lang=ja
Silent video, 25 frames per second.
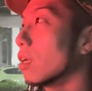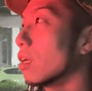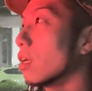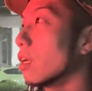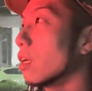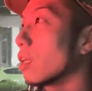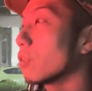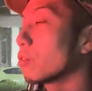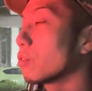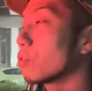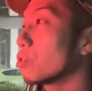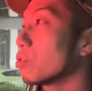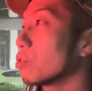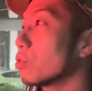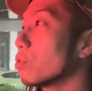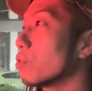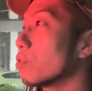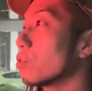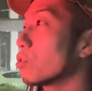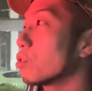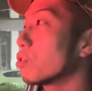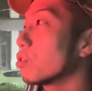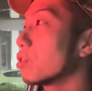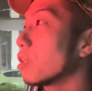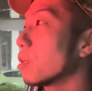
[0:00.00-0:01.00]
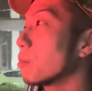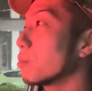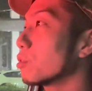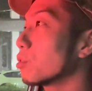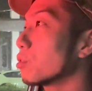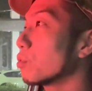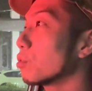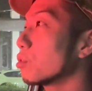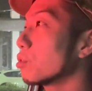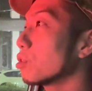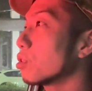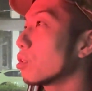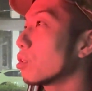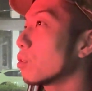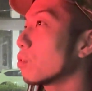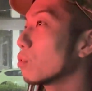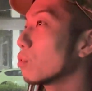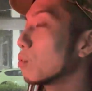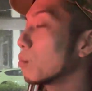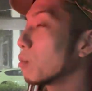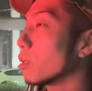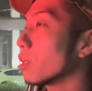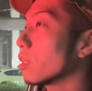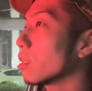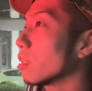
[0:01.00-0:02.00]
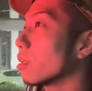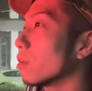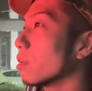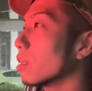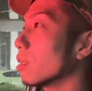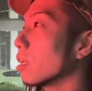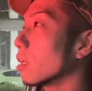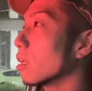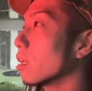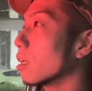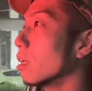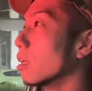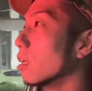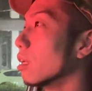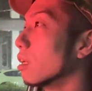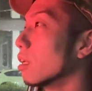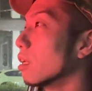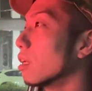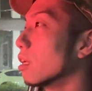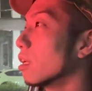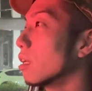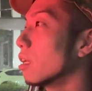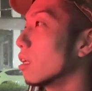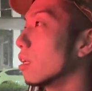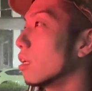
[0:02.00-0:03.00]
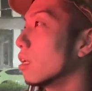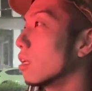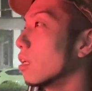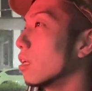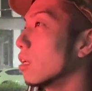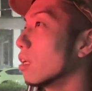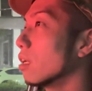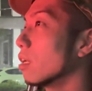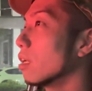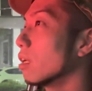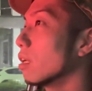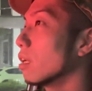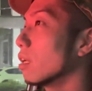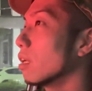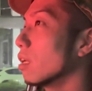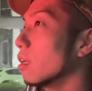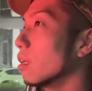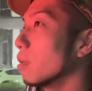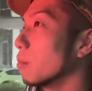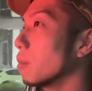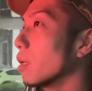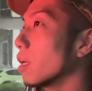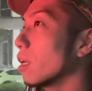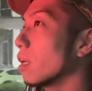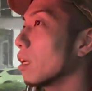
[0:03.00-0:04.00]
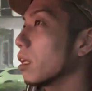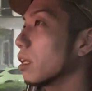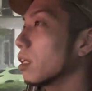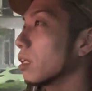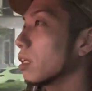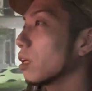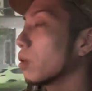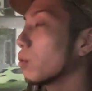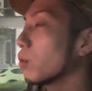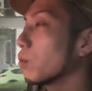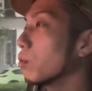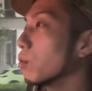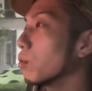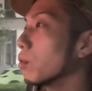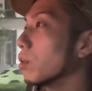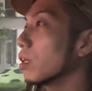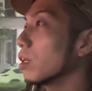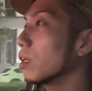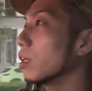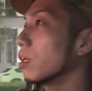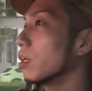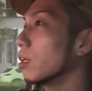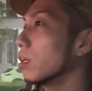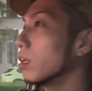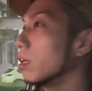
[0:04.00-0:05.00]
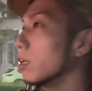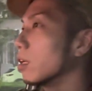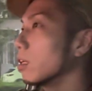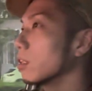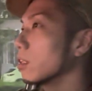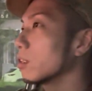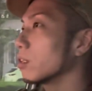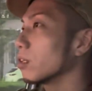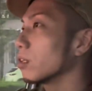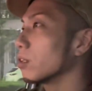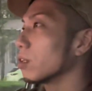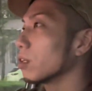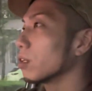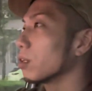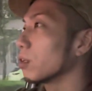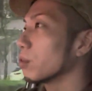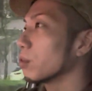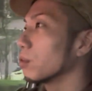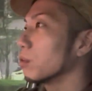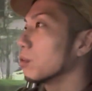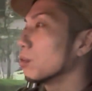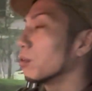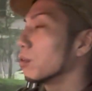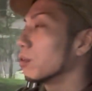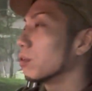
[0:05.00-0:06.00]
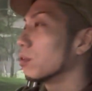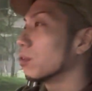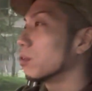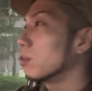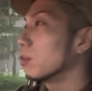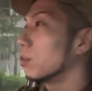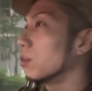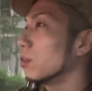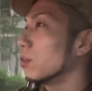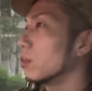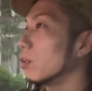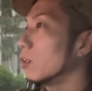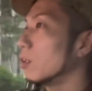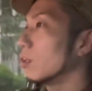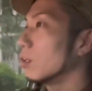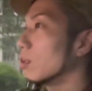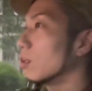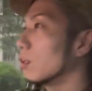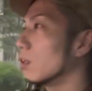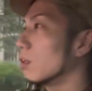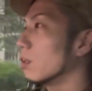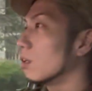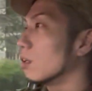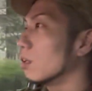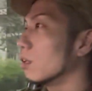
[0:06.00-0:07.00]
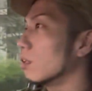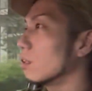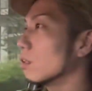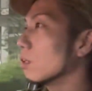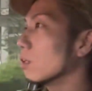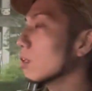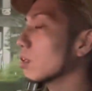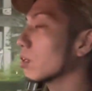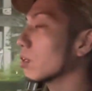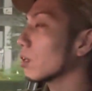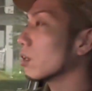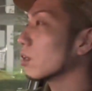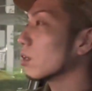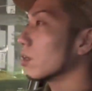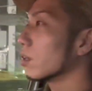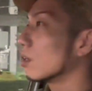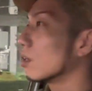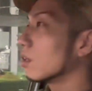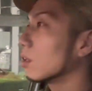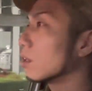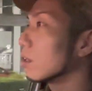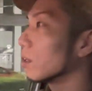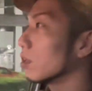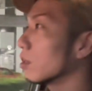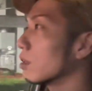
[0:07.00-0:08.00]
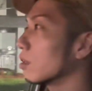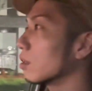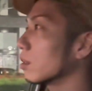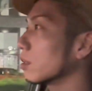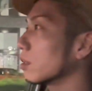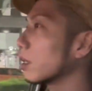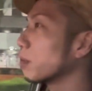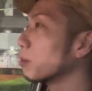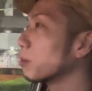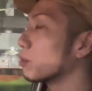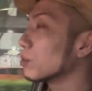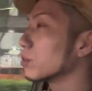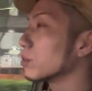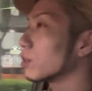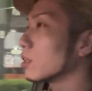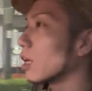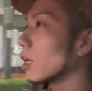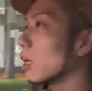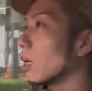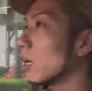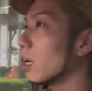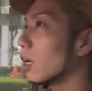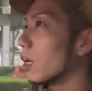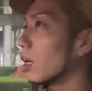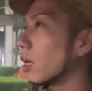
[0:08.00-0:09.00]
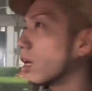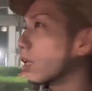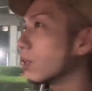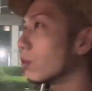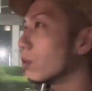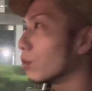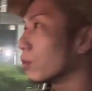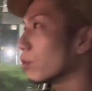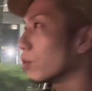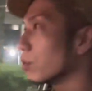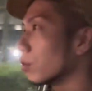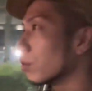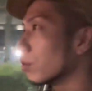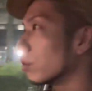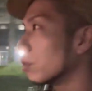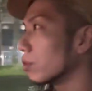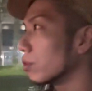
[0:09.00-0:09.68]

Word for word: あと収録中眠そうにしてることも減ったわ、なんか。へえ前、結構、あったんだけど。なんか、多分さ、あのー、